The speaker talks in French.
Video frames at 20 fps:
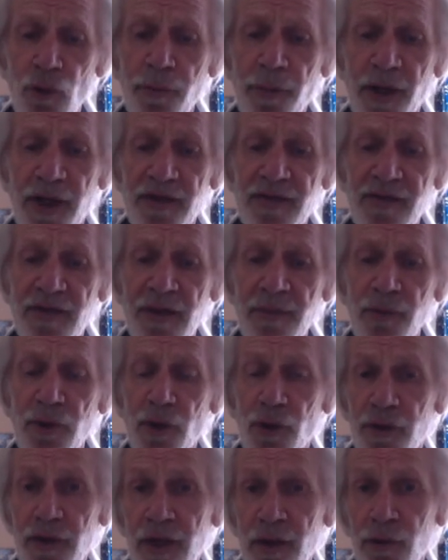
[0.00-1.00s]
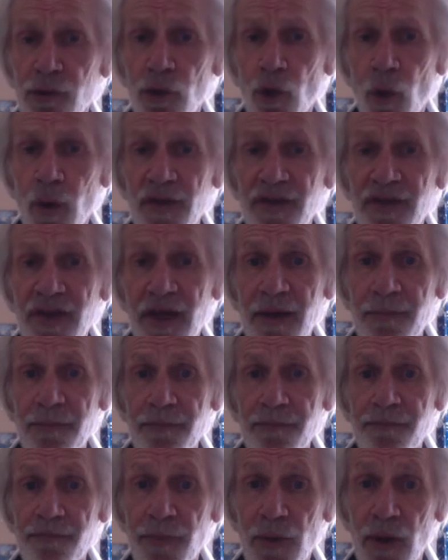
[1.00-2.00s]
principes que naît le troisième,
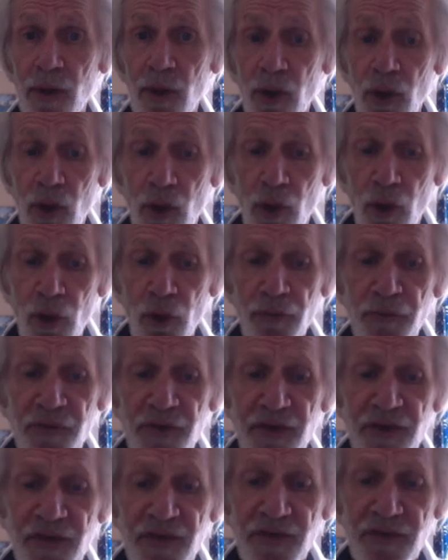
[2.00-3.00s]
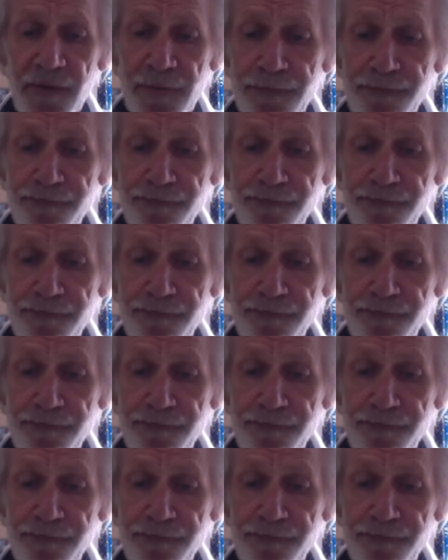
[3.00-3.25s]
le Fils,